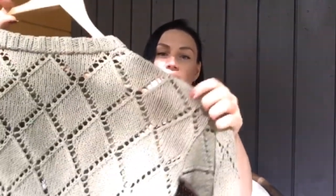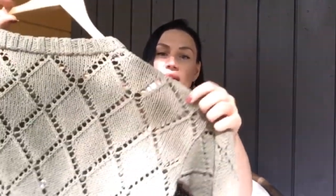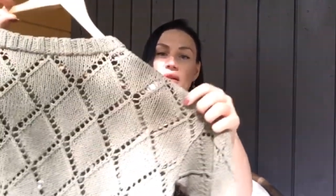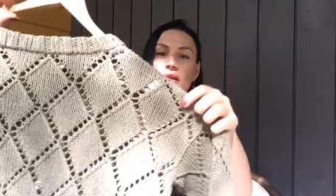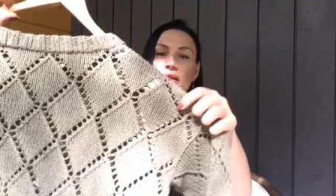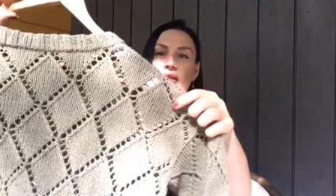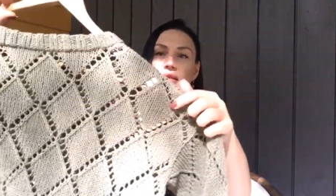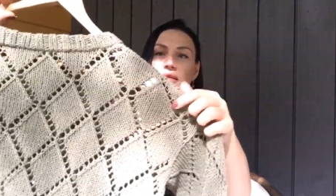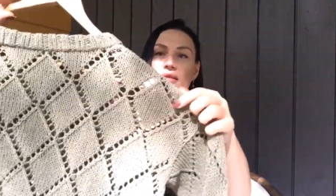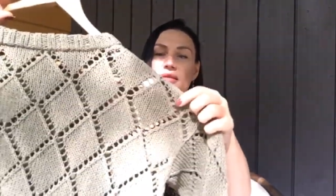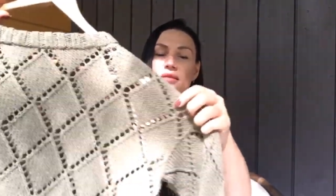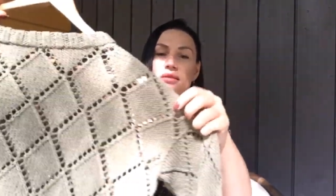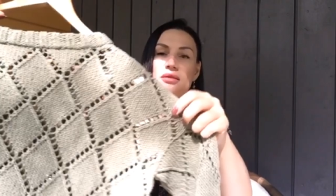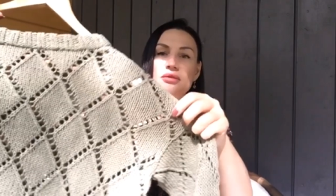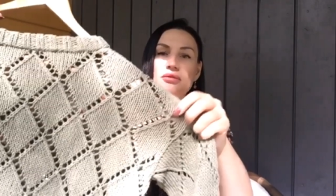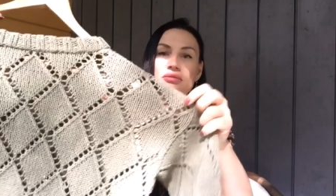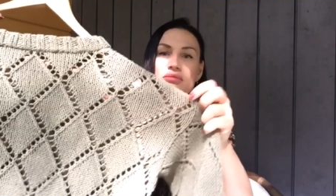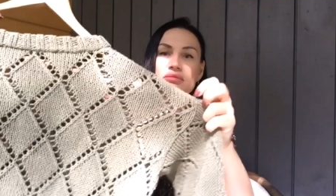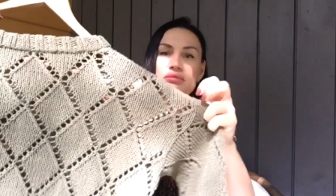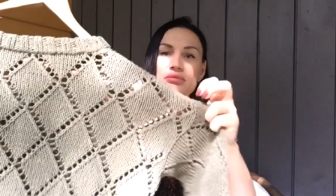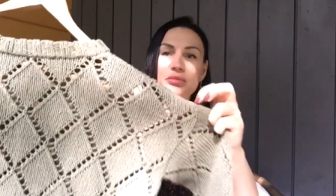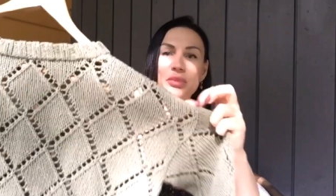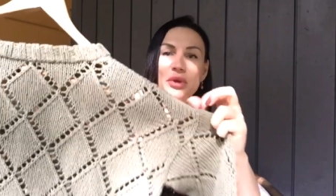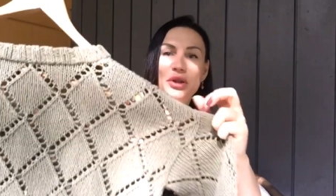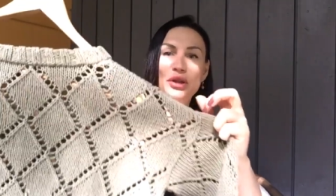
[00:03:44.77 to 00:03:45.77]
а,
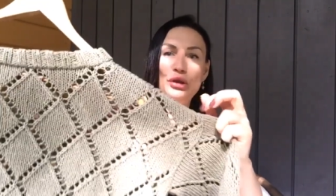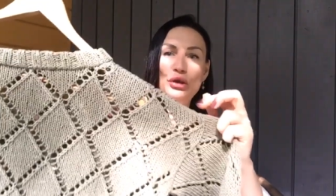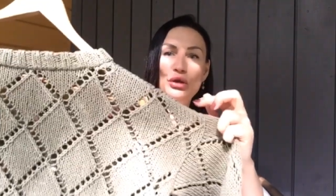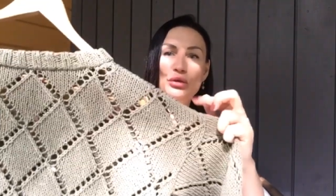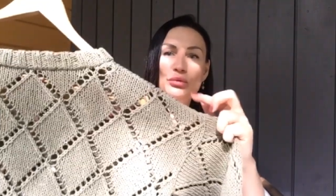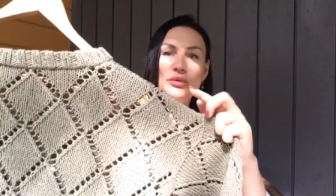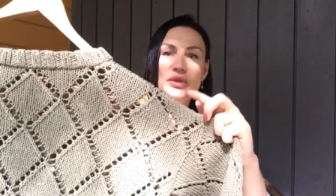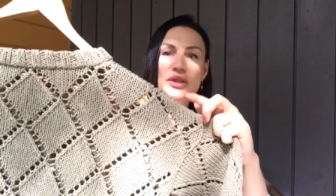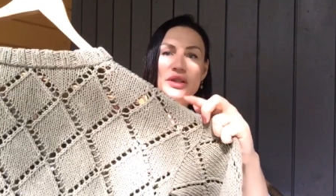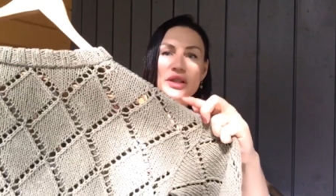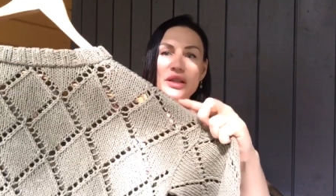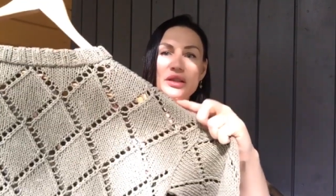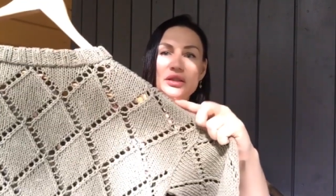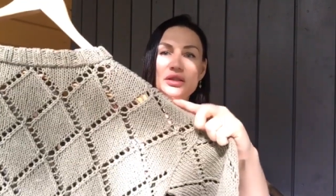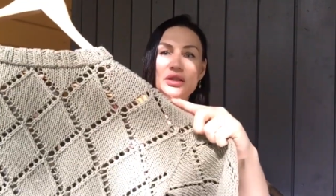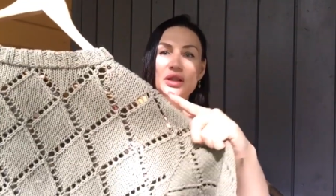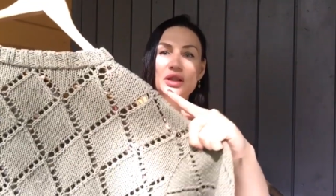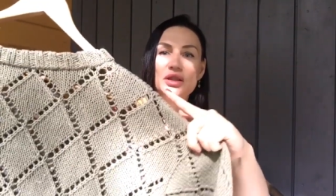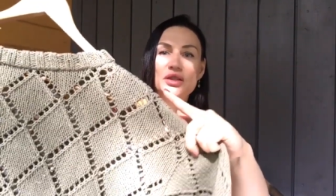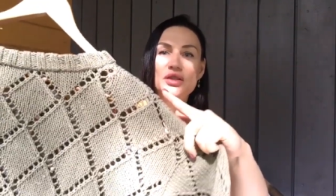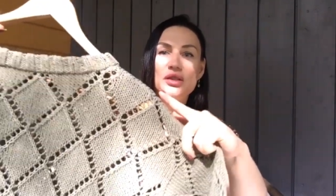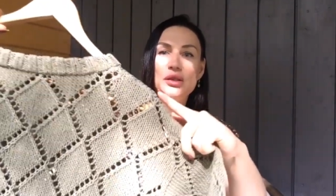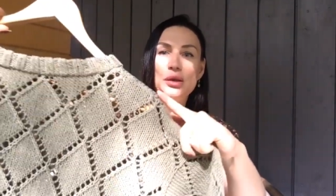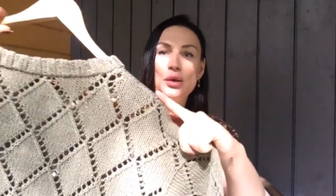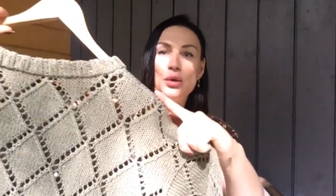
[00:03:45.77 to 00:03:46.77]
потом
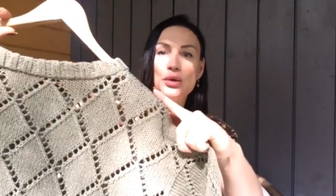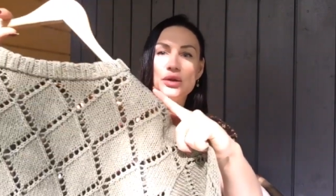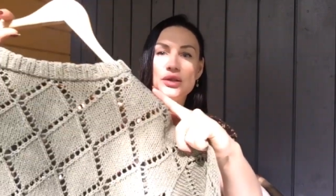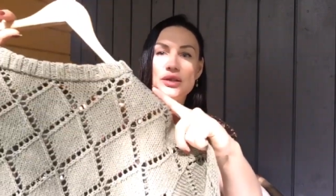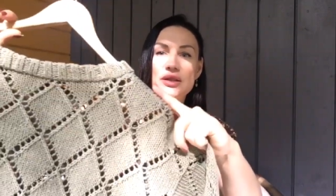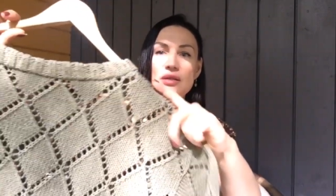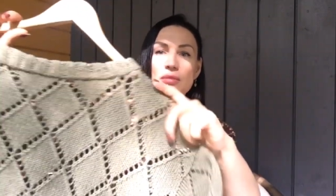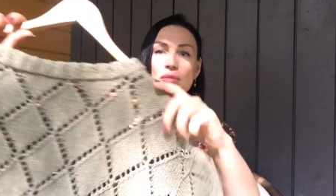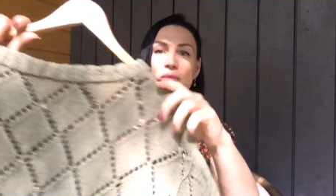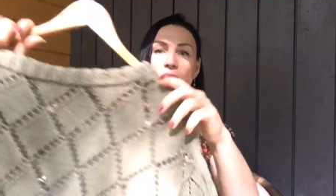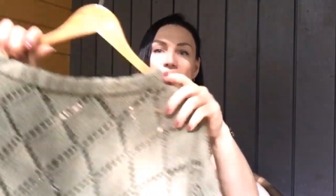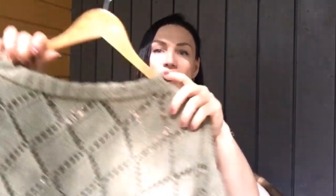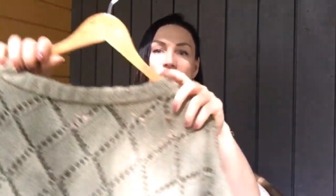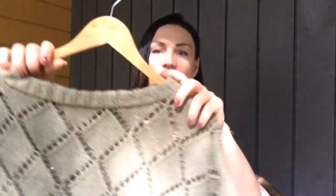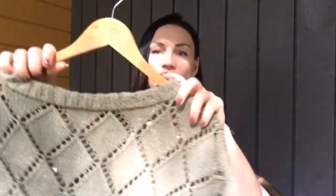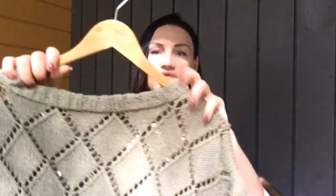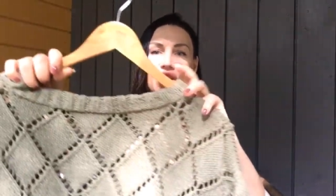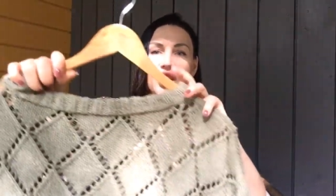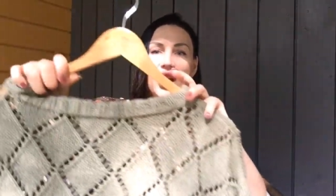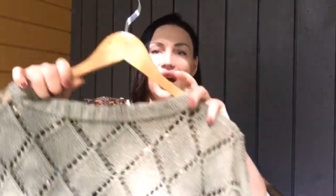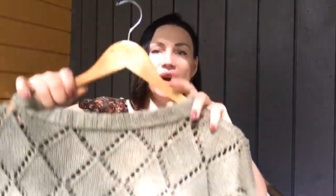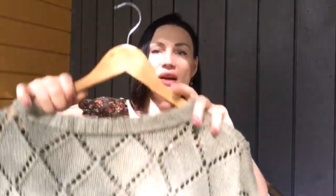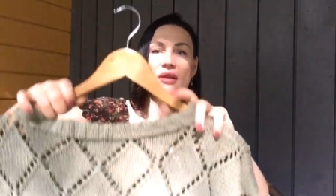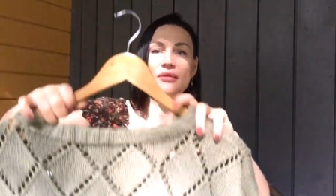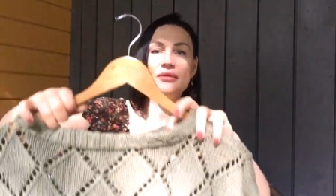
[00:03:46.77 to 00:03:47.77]
делала скосы
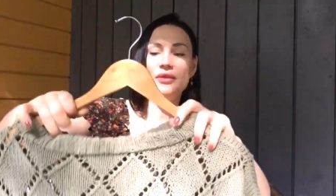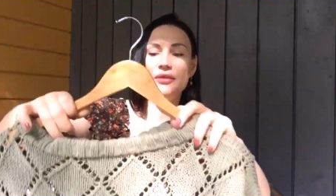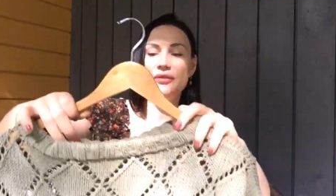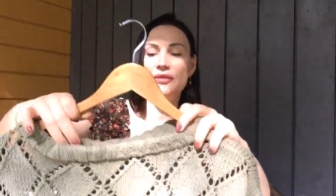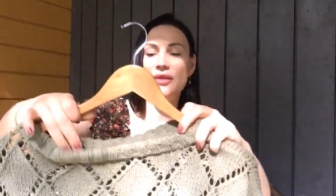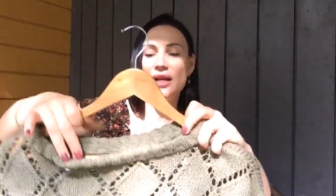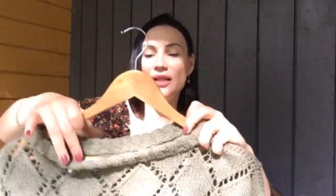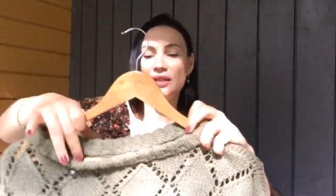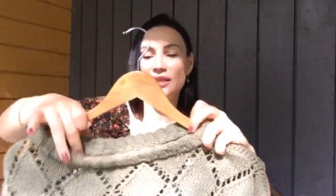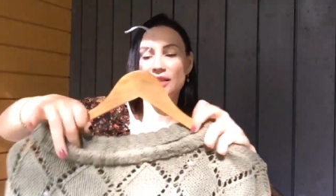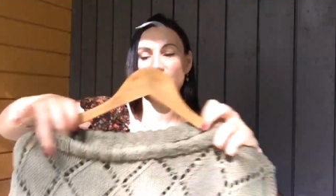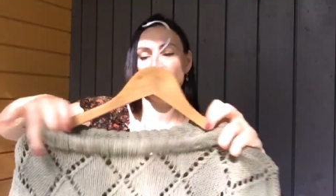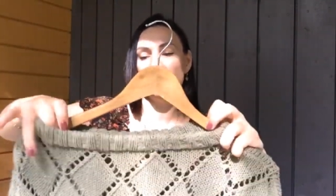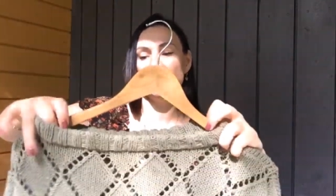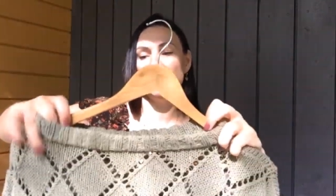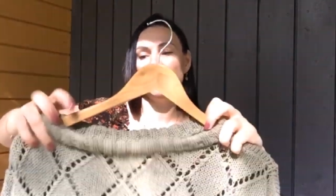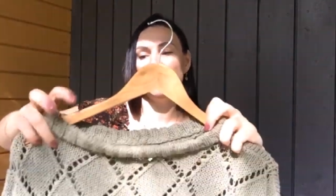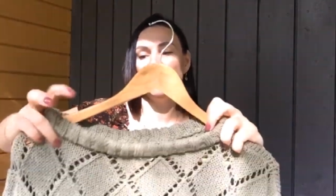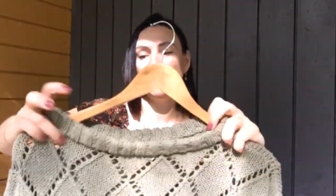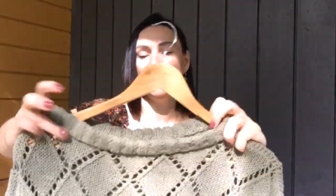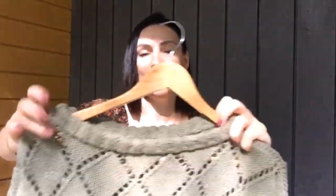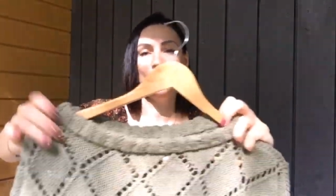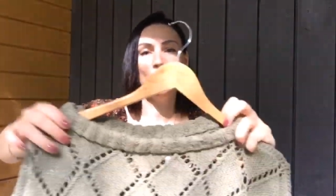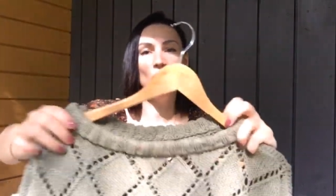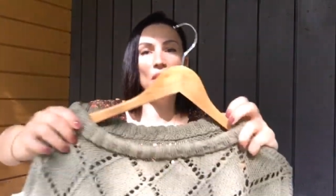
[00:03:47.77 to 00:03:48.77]
плеча, вывязывала
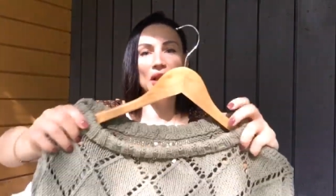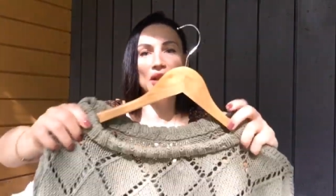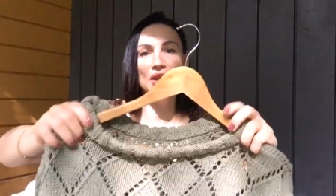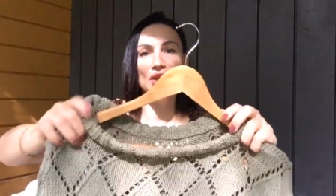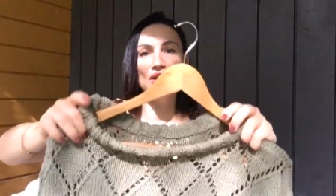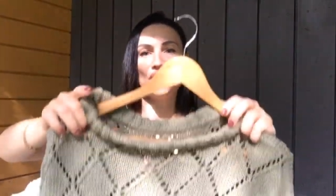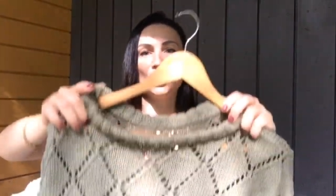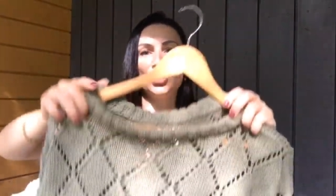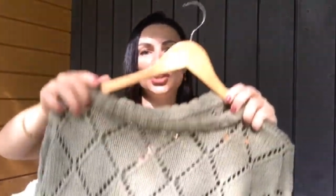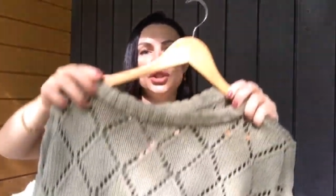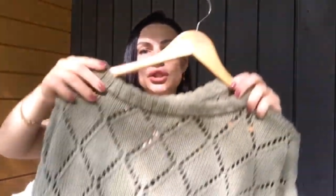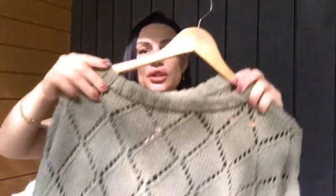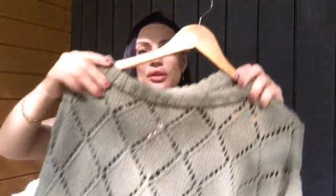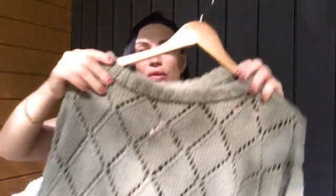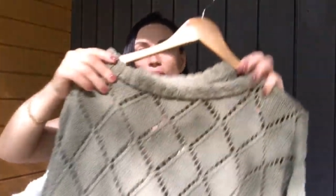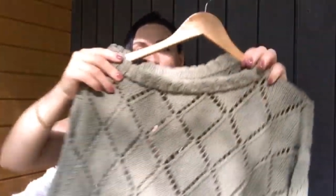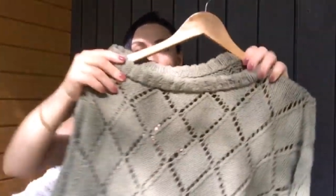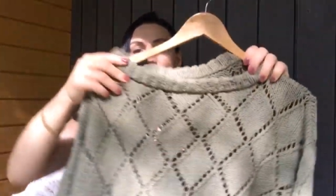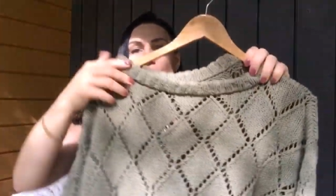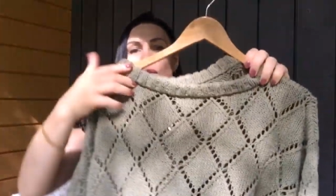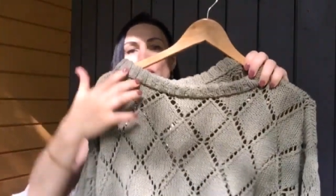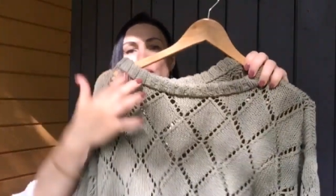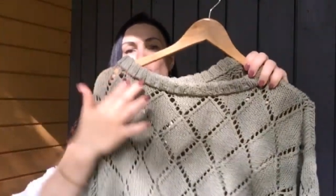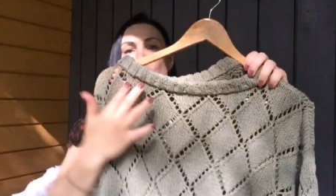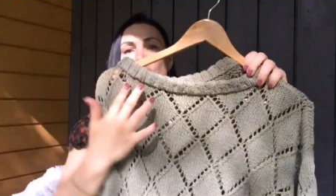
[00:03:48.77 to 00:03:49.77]
небольшие
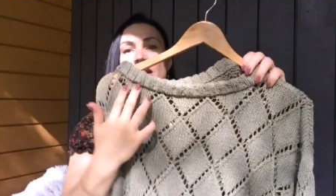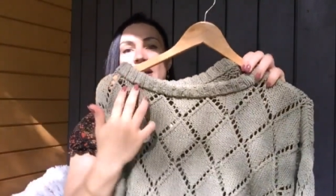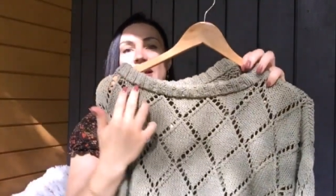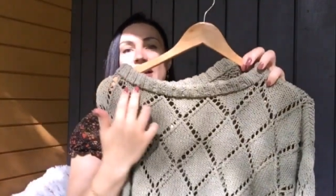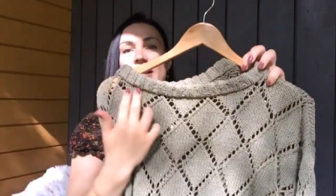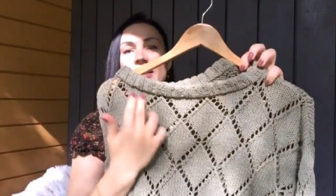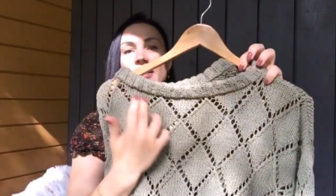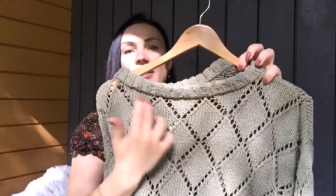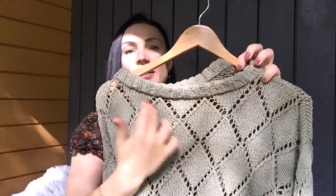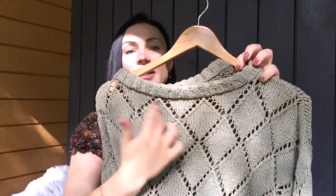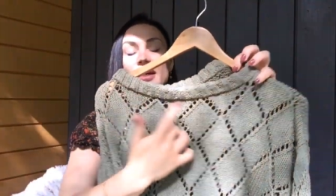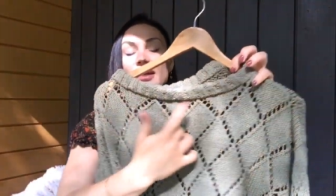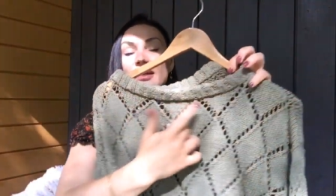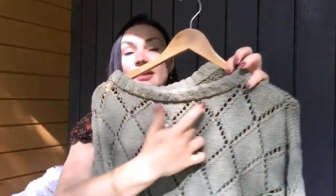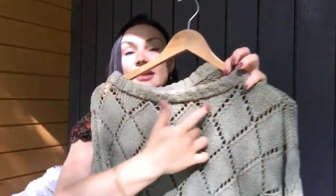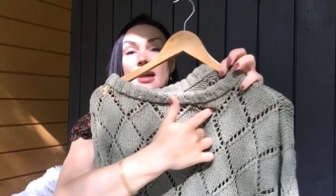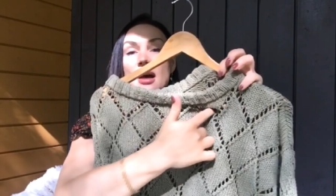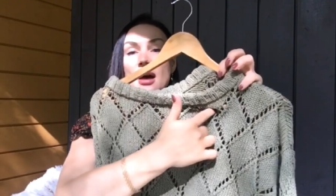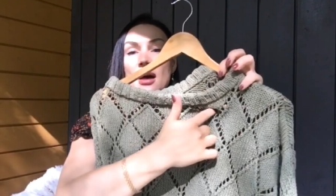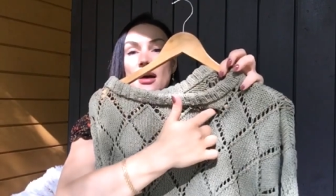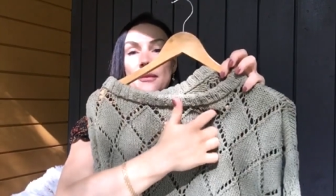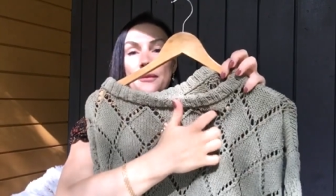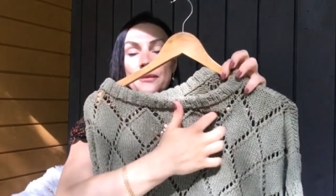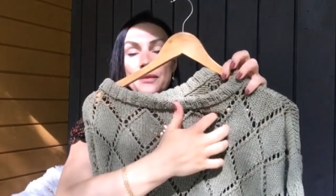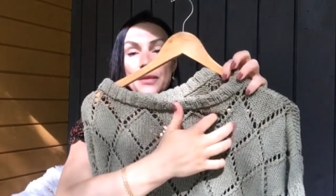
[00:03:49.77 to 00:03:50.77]
углубления
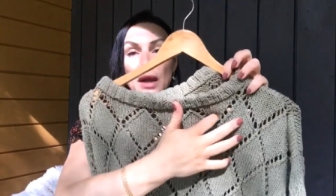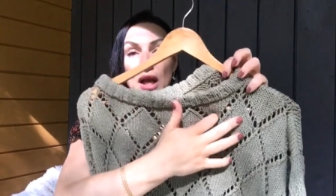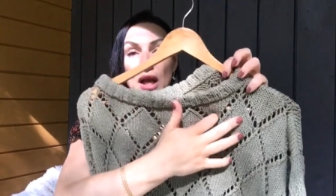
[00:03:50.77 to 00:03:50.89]
на